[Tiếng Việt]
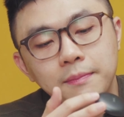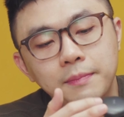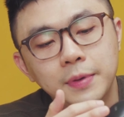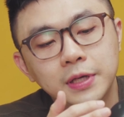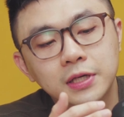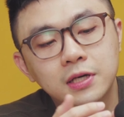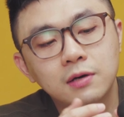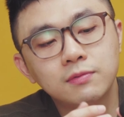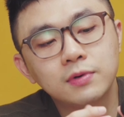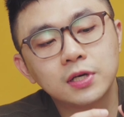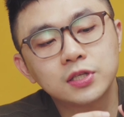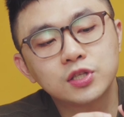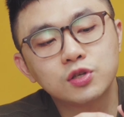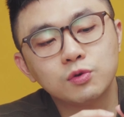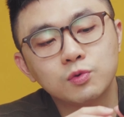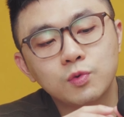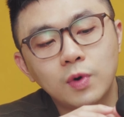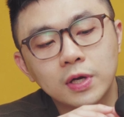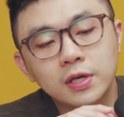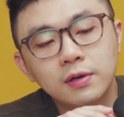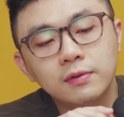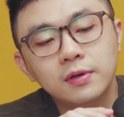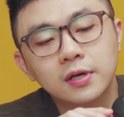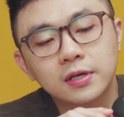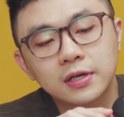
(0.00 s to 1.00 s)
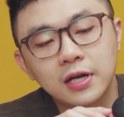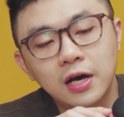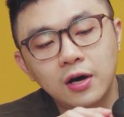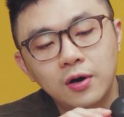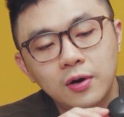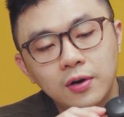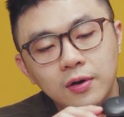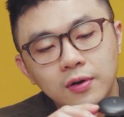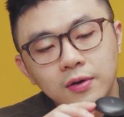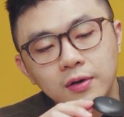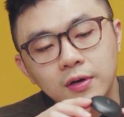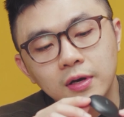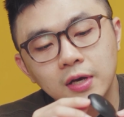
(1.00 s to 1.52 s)
mình không cần dùng quá nhiều lực đâu
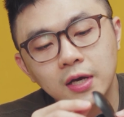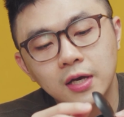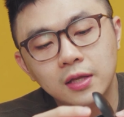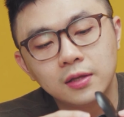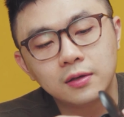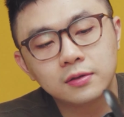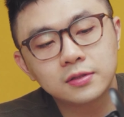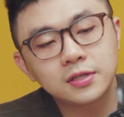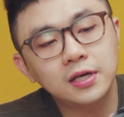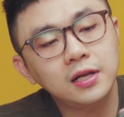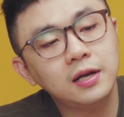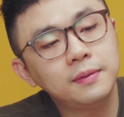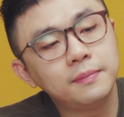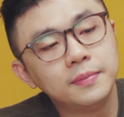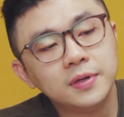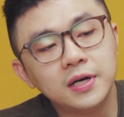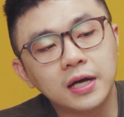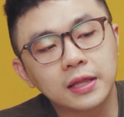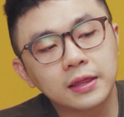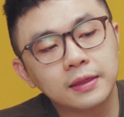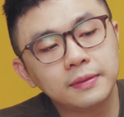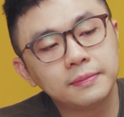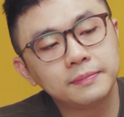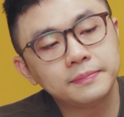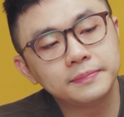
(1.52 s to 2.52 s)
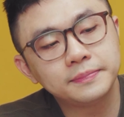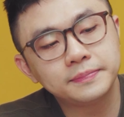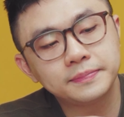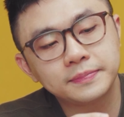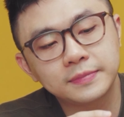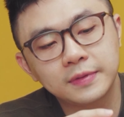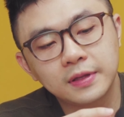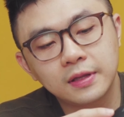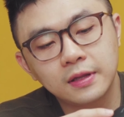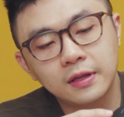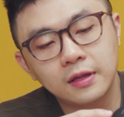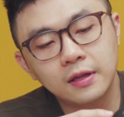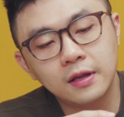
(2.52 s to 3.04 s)
nó rất là mượt
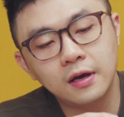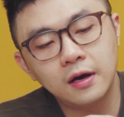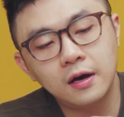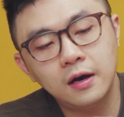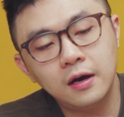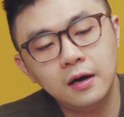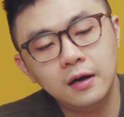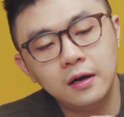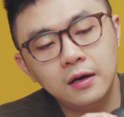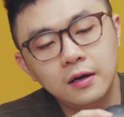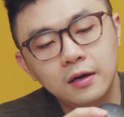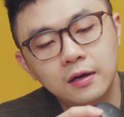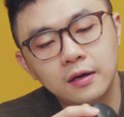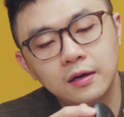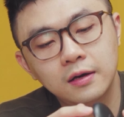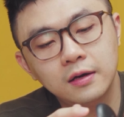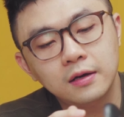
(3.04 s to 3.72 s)
đó